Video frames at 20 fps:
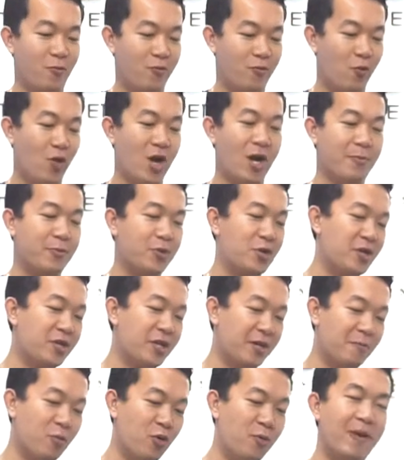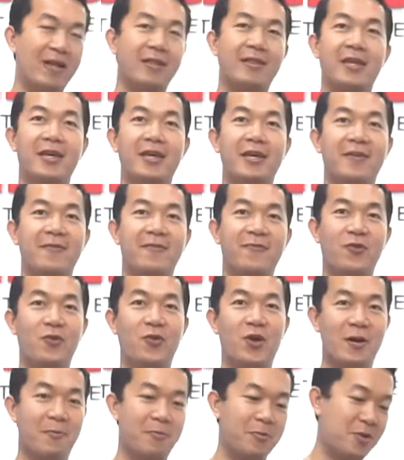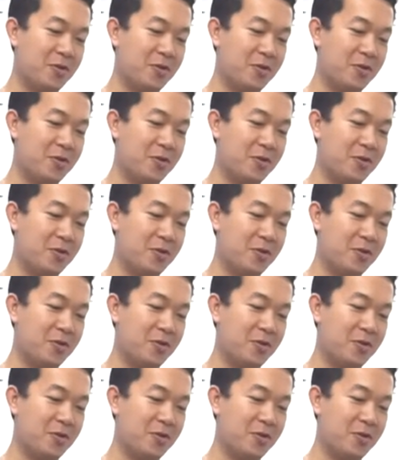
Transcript: phù hợp cho những buổi party, phù hợp